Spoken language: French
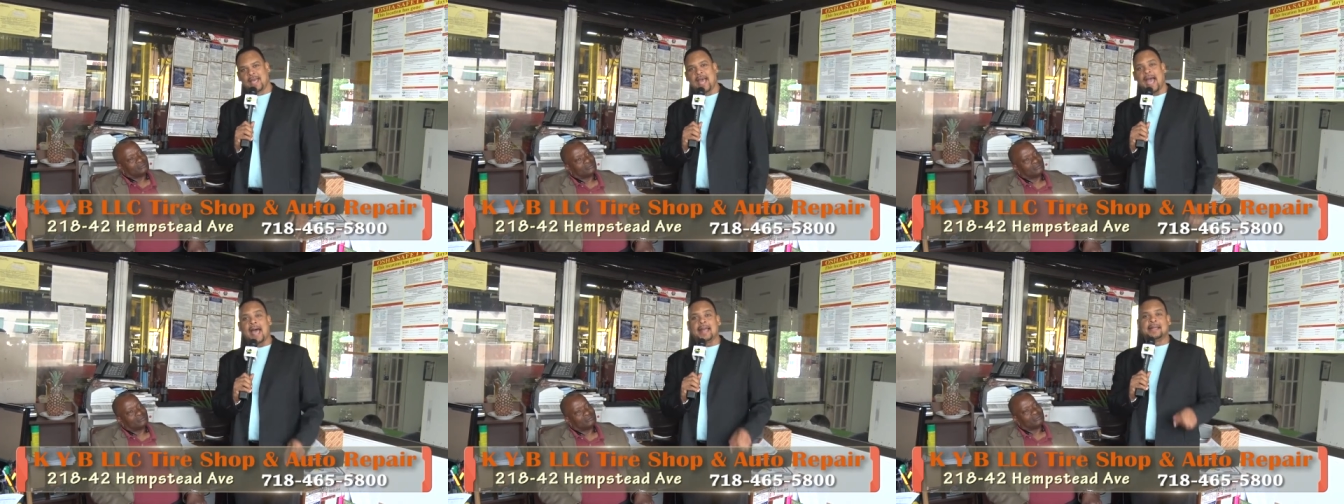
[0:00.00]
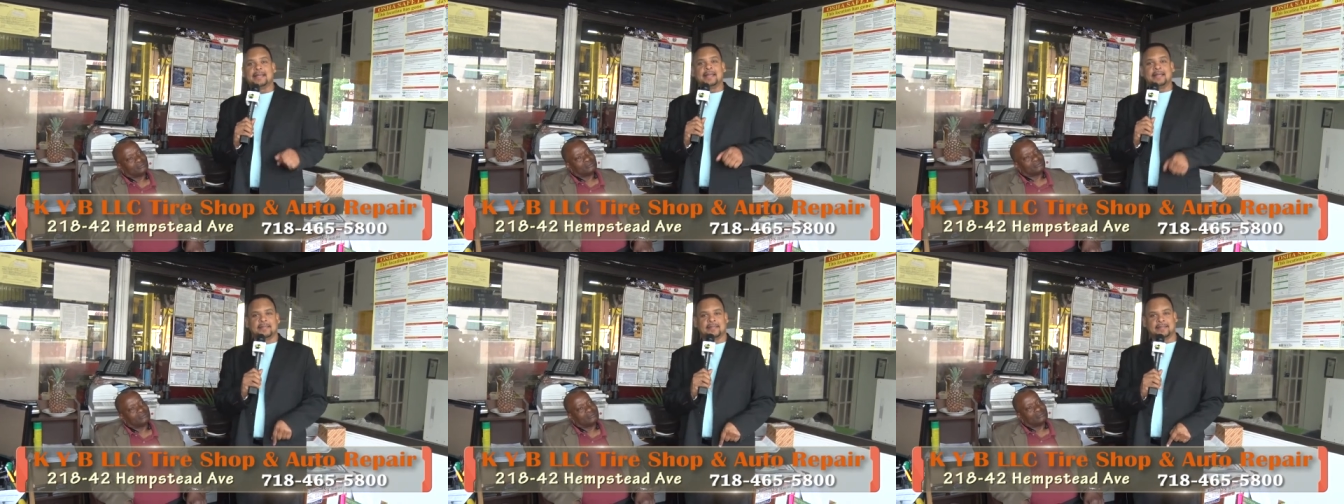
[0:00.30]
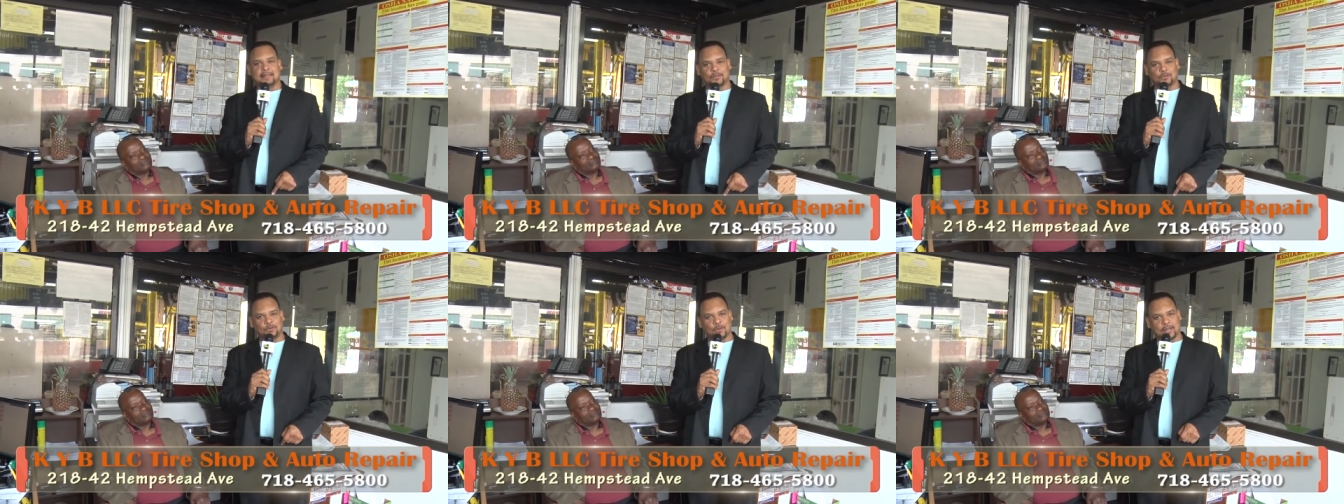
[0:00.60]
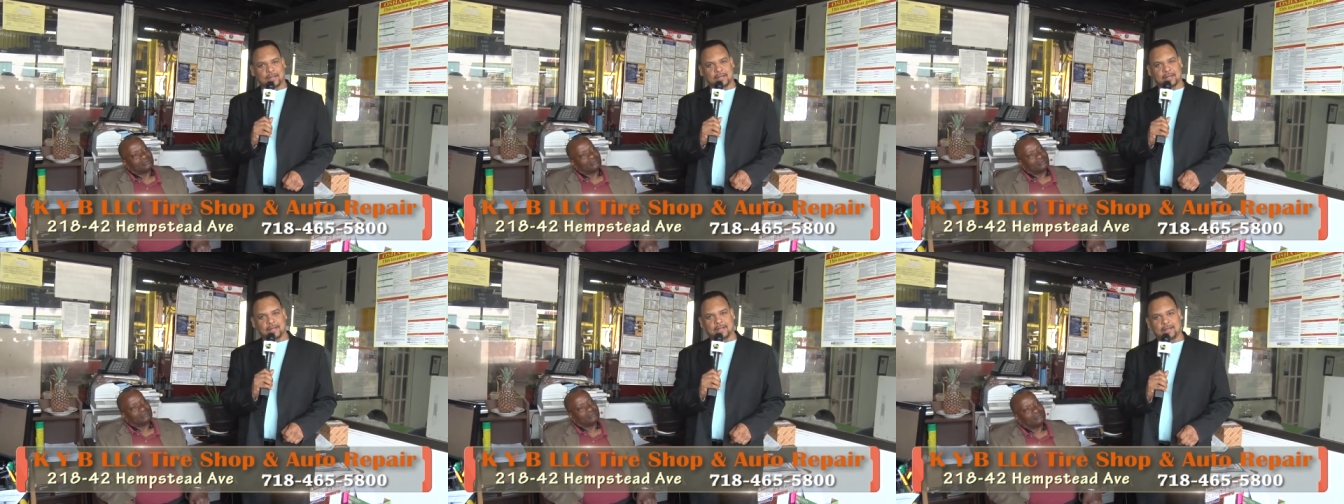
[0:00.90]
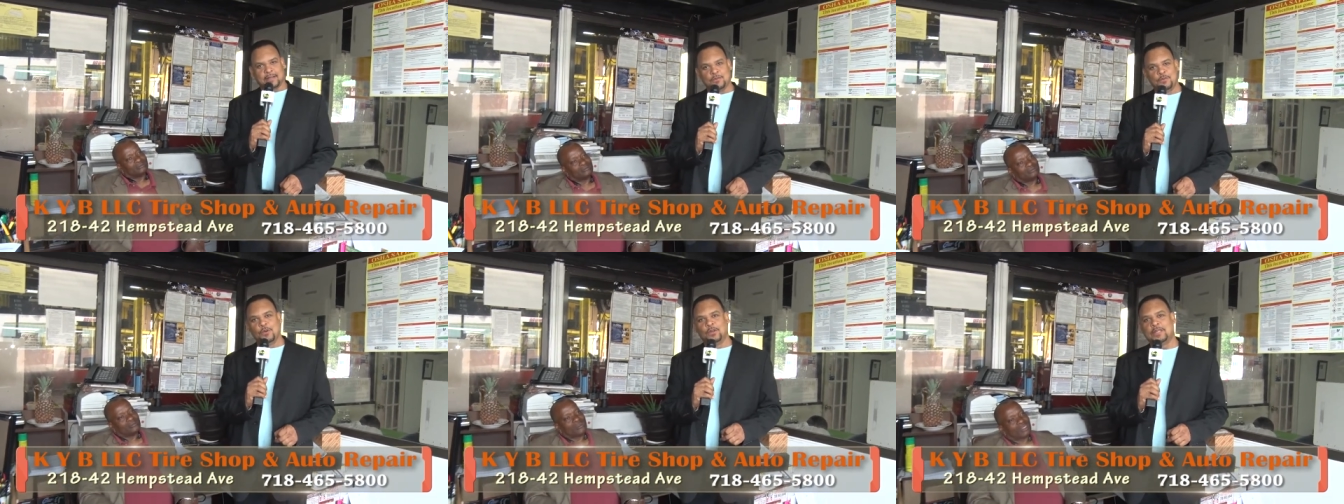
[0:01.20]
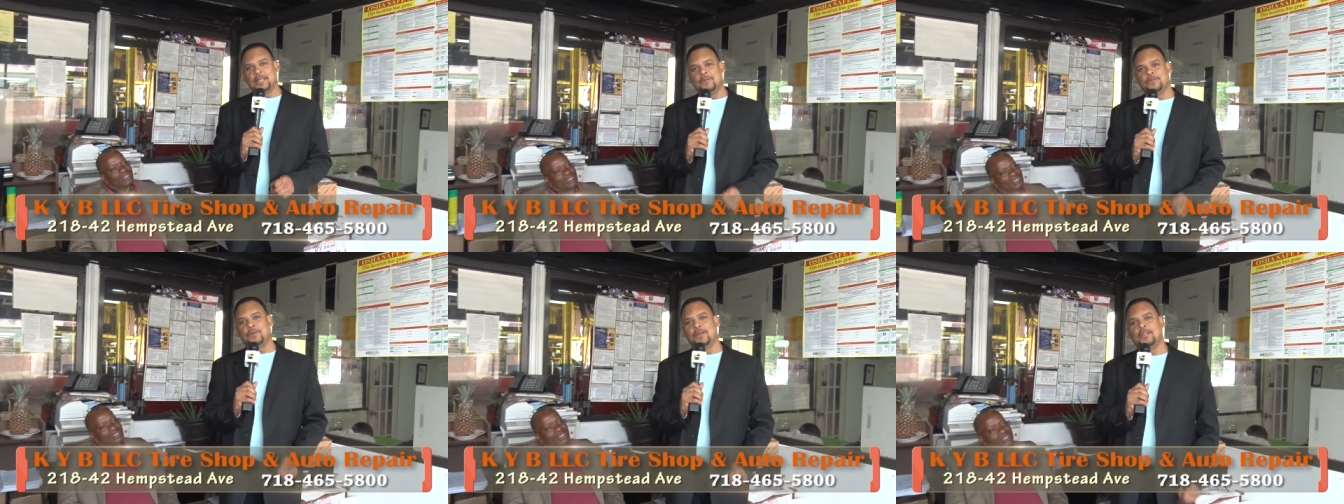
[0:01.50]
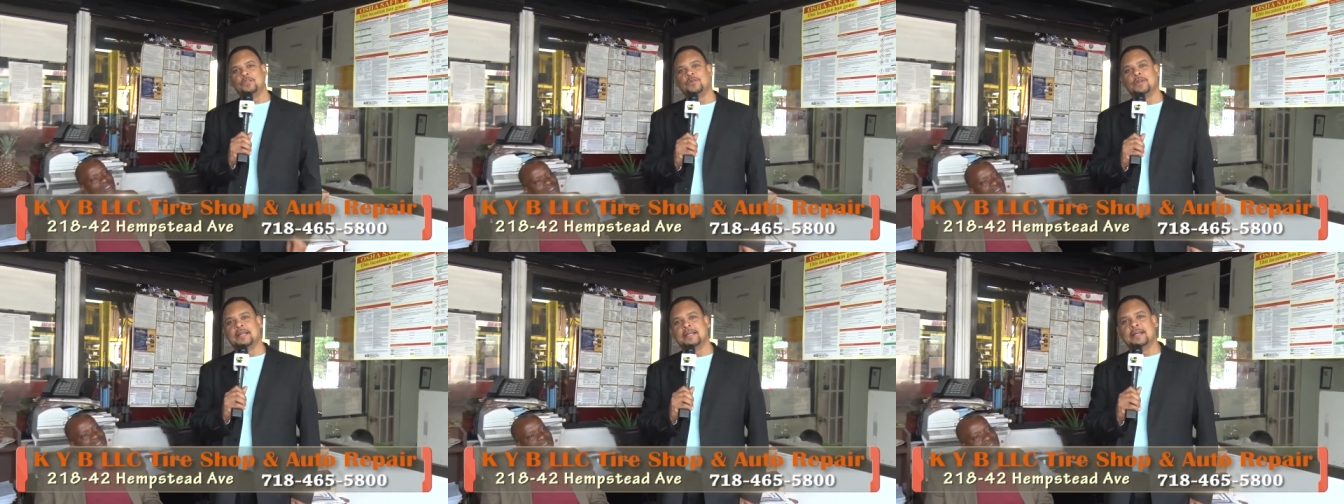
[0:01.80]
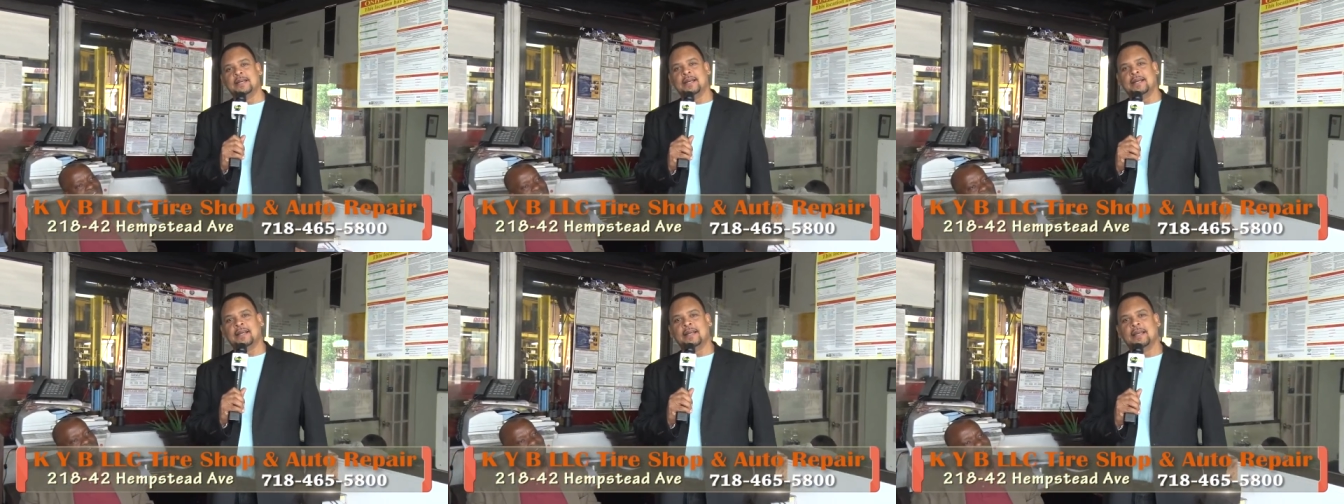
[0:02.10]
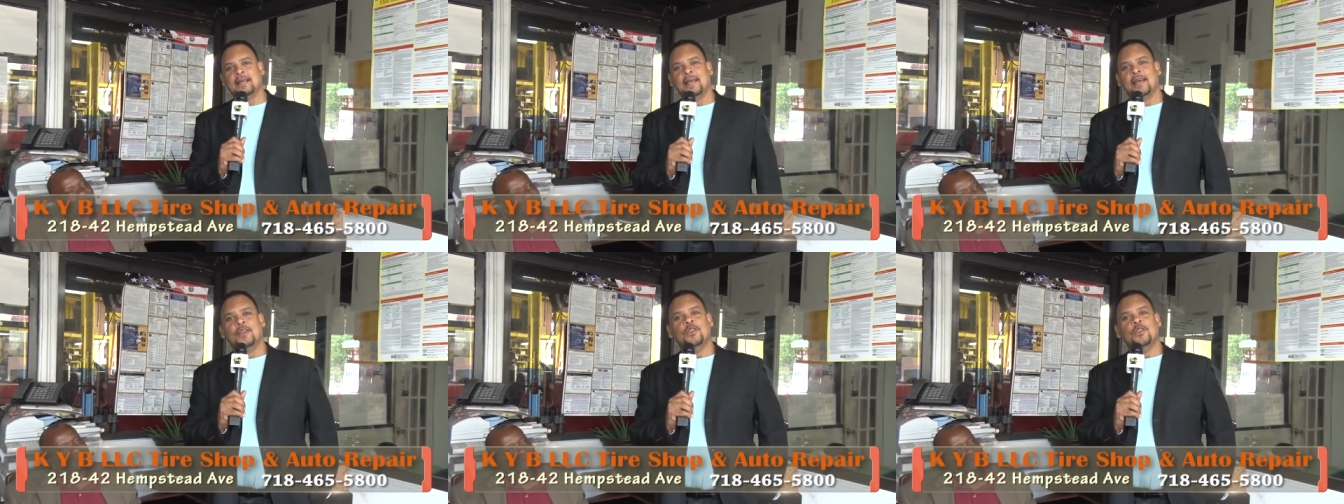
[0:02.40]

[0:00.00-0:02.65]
Adresse sous écran, numéro de téléphone sous écran.